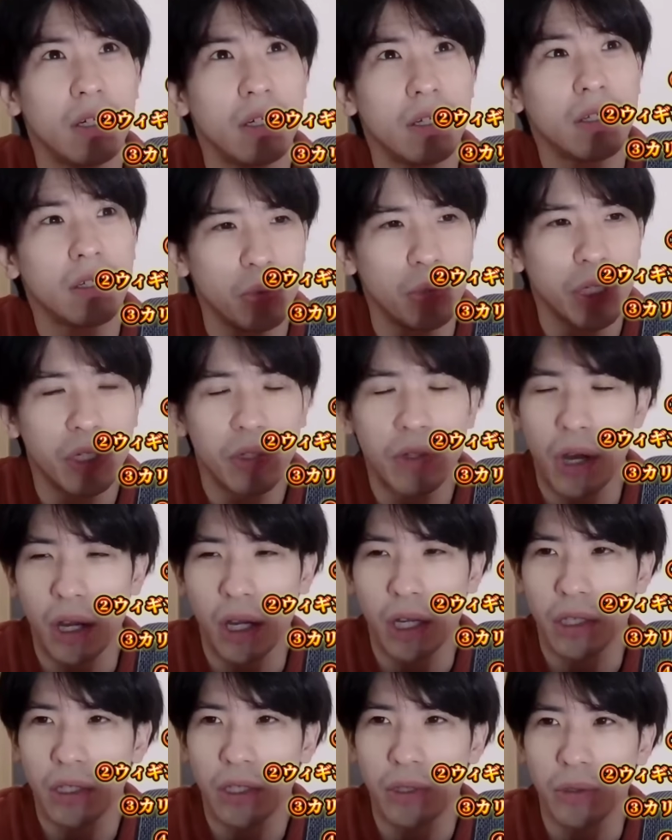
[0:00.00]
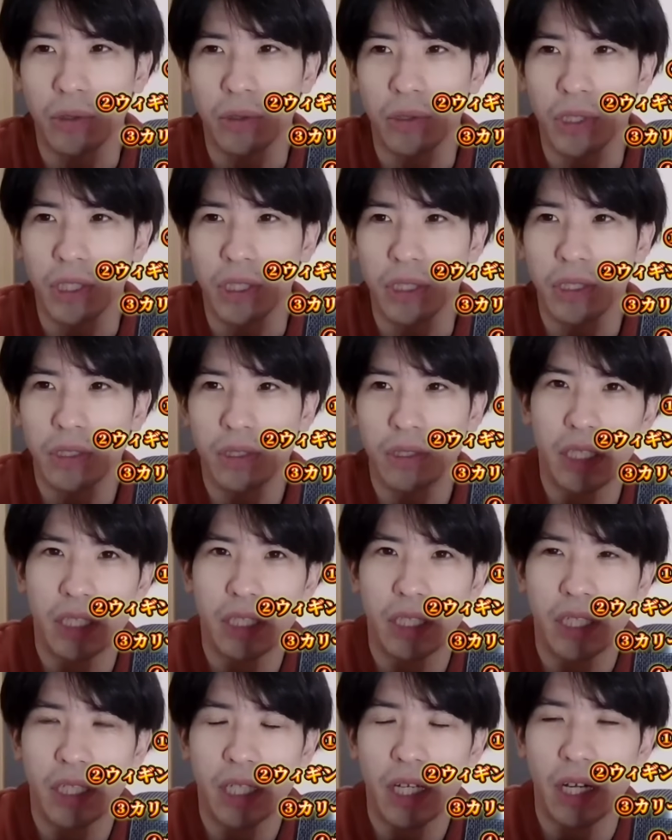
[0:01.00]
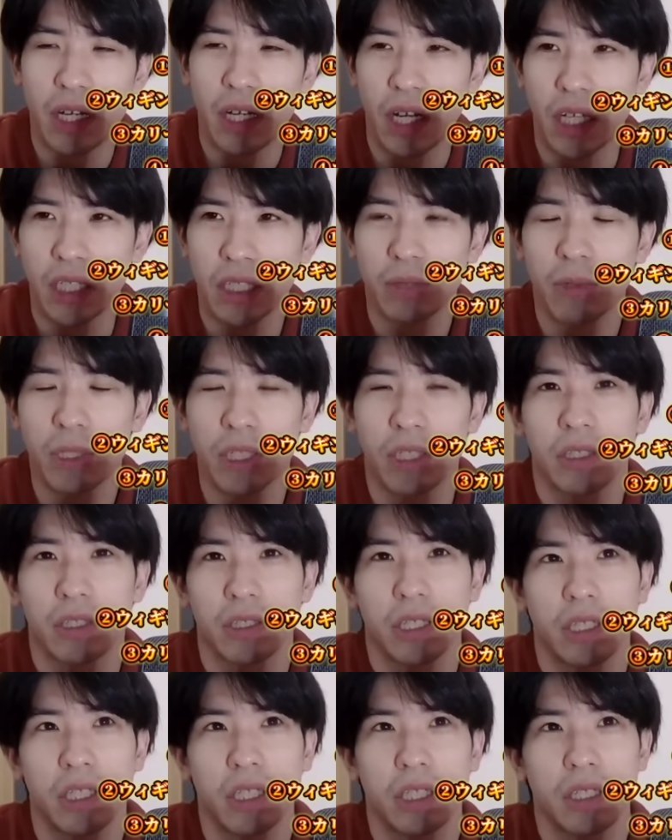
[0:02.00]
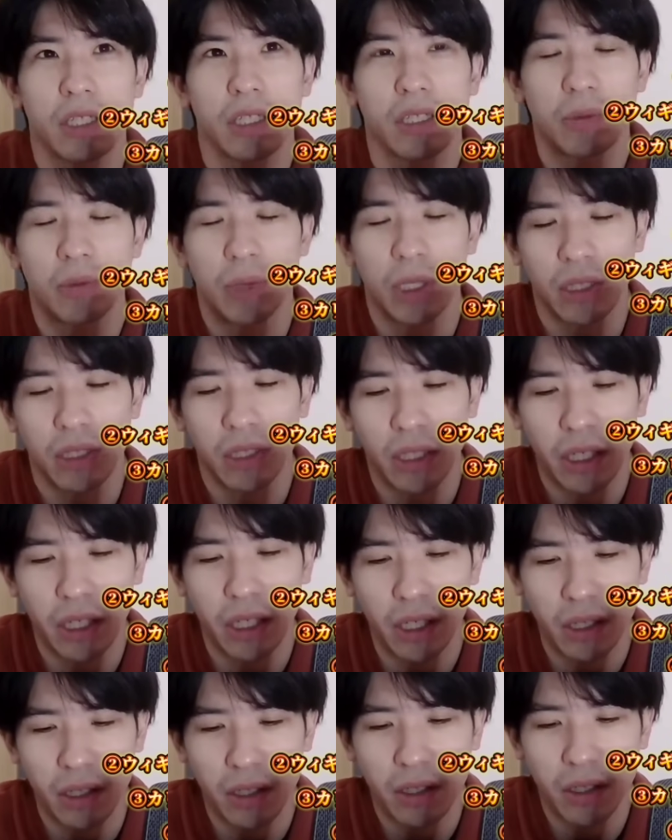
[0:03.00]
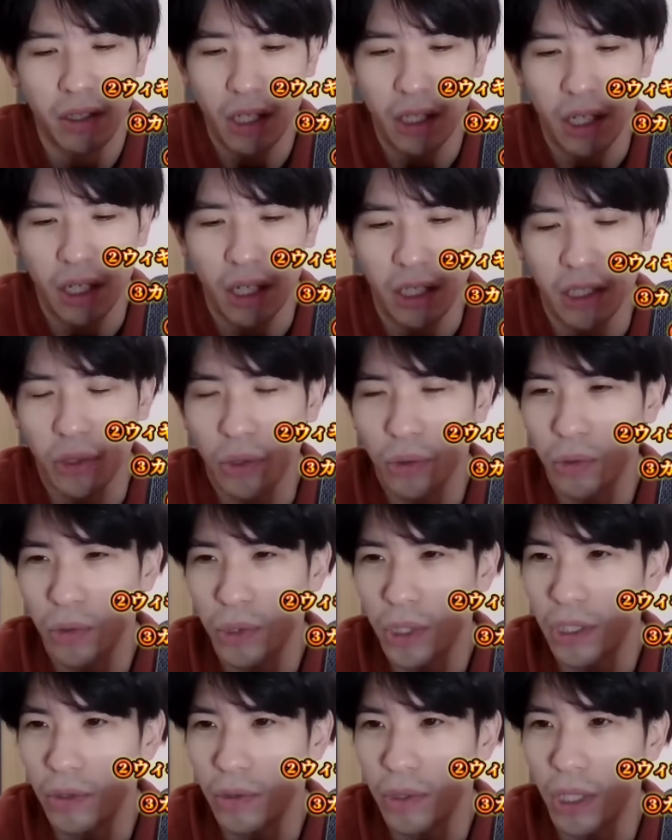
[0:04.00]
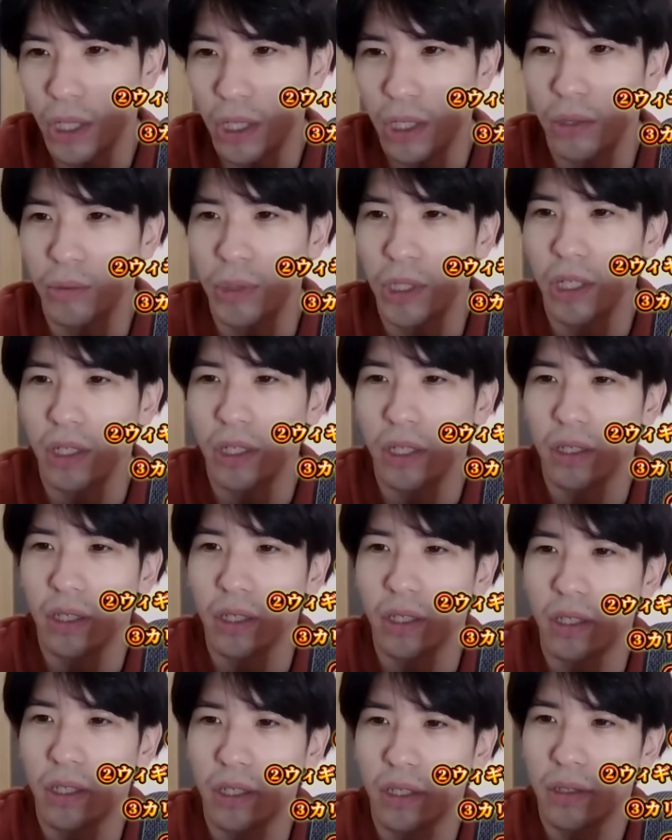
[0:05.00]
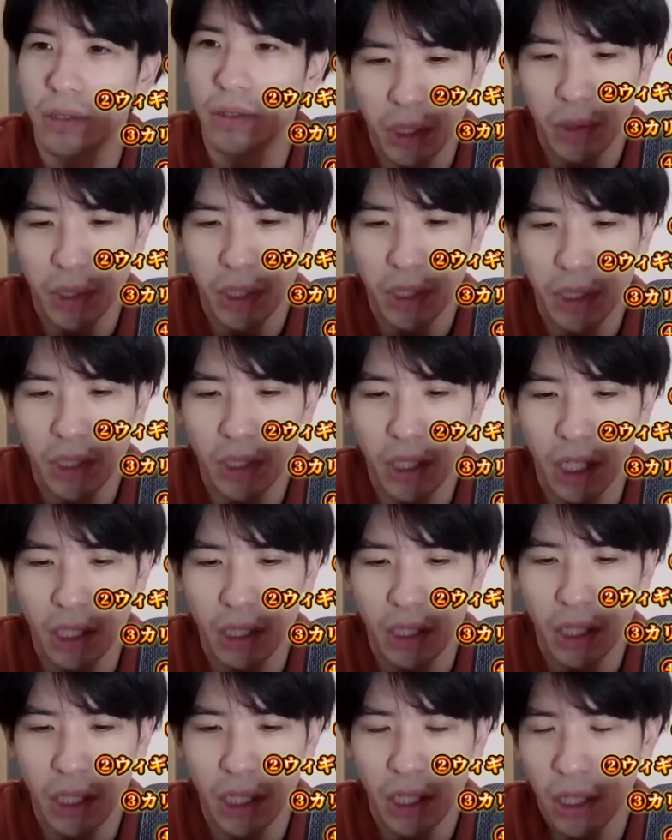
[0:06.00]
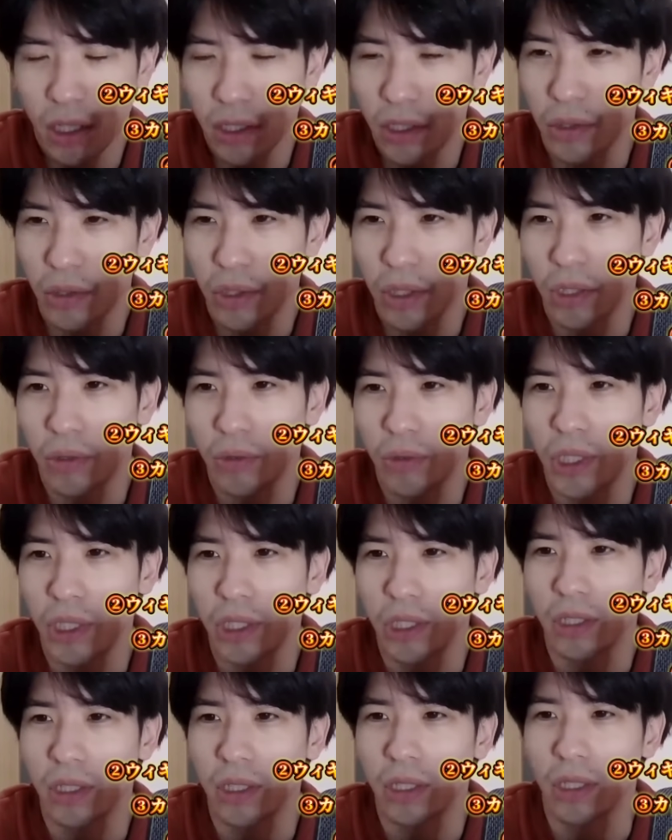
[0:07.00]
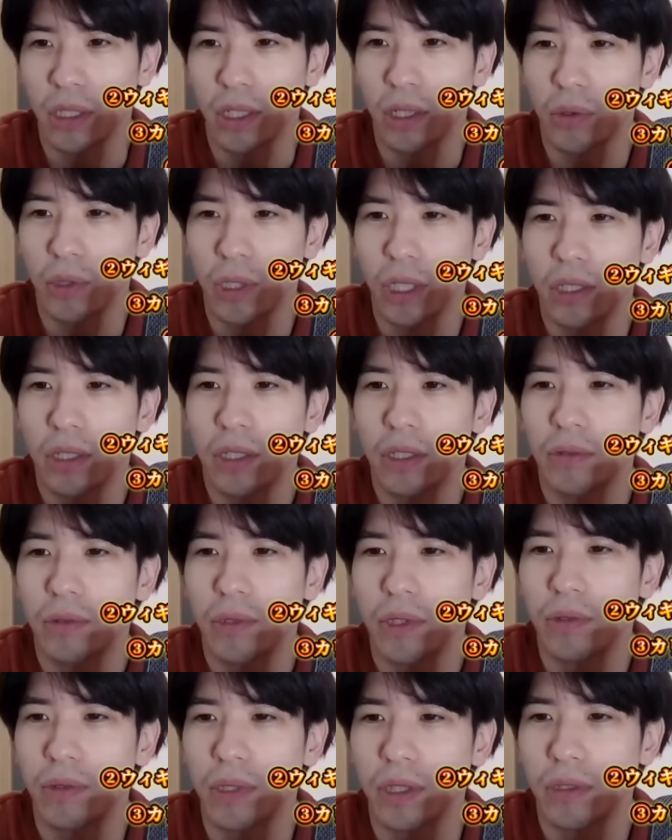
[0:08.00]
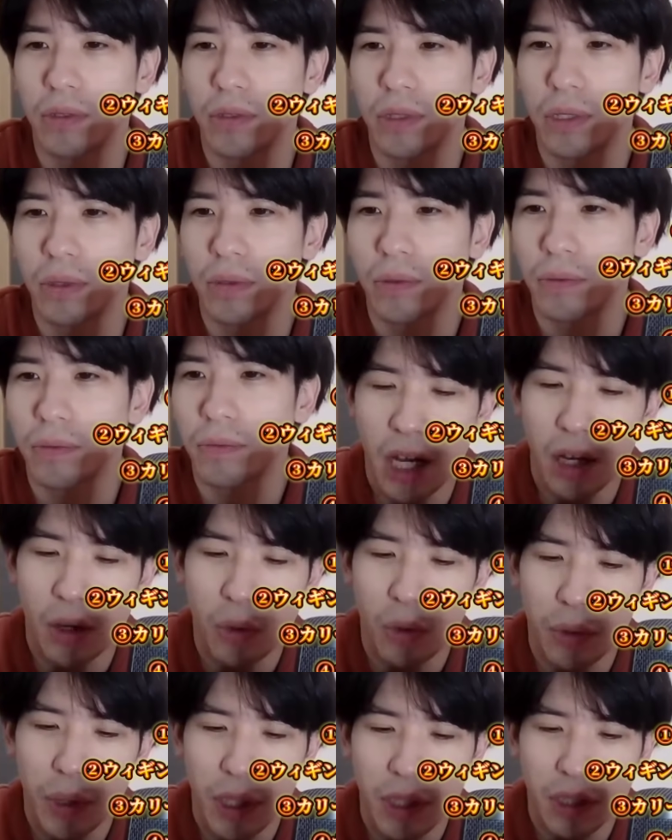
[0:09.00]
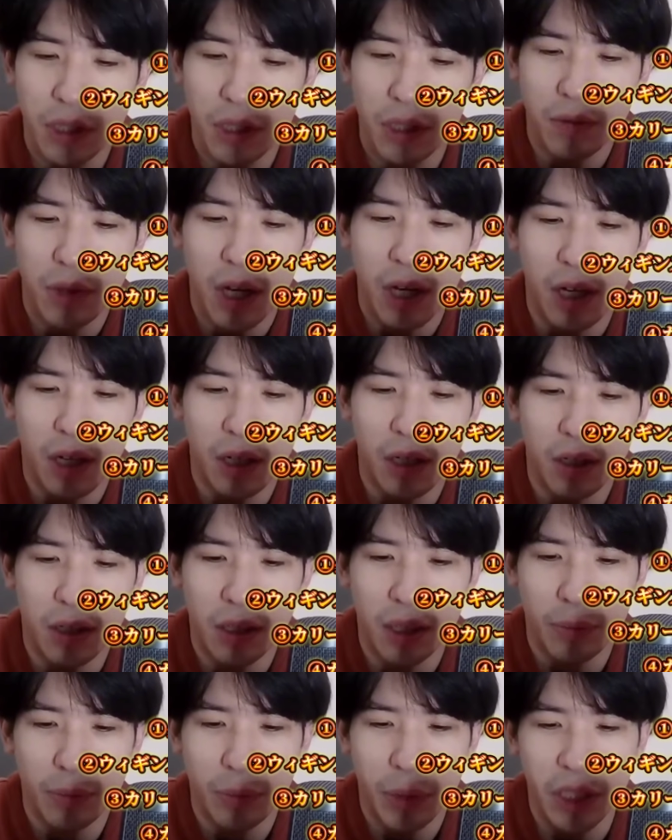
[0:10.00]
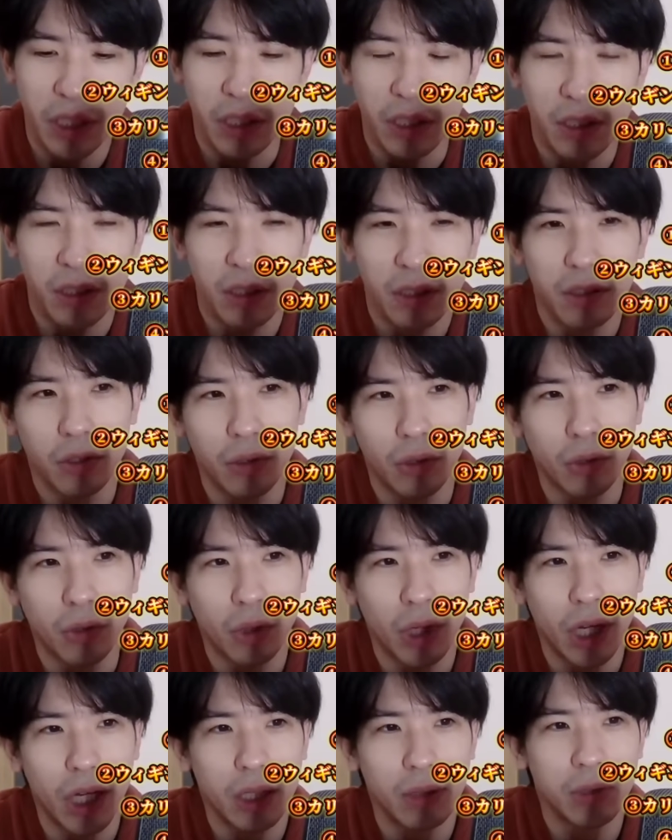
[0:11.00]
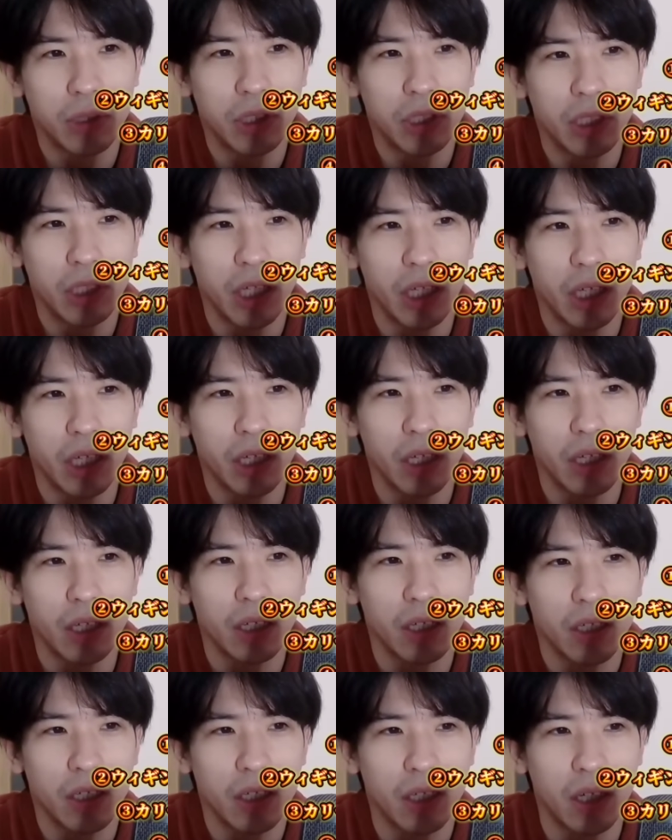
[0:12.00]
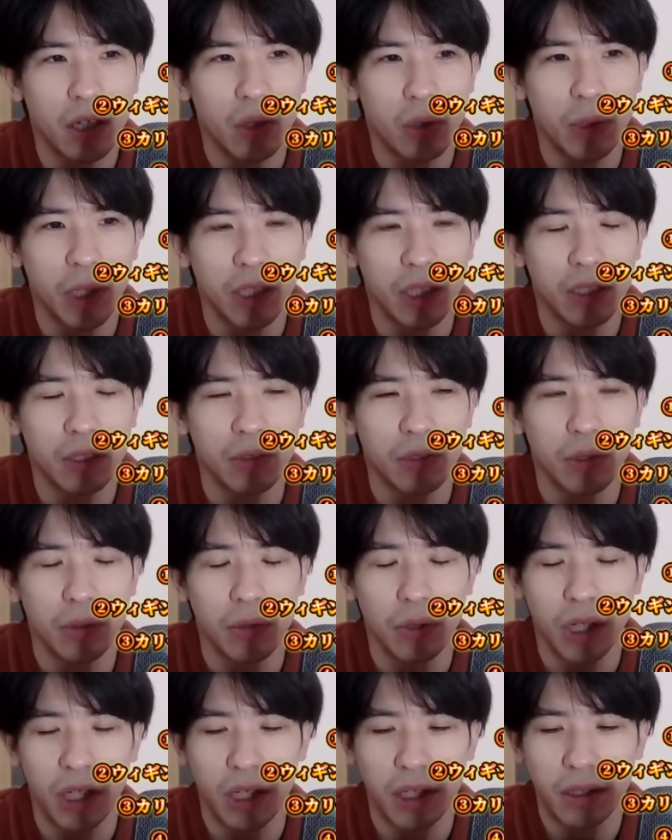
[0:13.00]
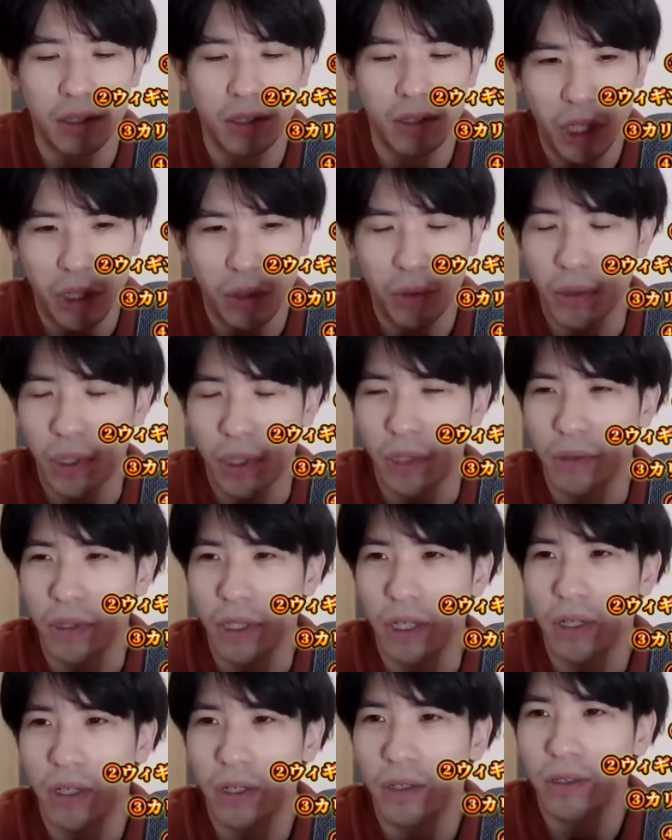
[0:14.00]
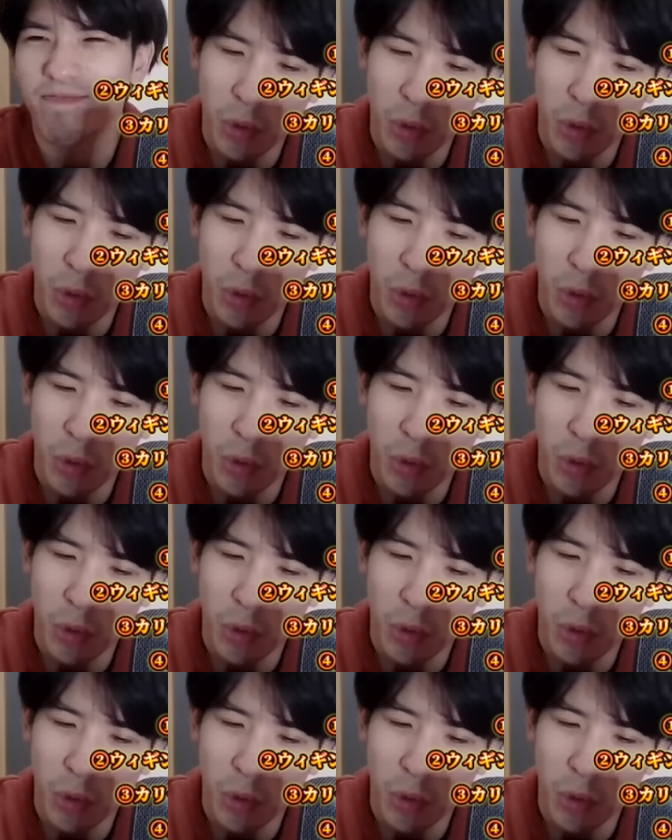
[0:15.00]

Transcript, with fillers: が、ね、ウイング上がってるのにパス出てから初めてついていってしまってハーターにドフリーで打たれるみたいなのあったから、まあ、ディフェンスの安定感で言ったらウィーンズなんだろうなっていう気はするけどただオフェンスはやっぱりちょっとドライブしてターンオーバーするとかも結構あるから、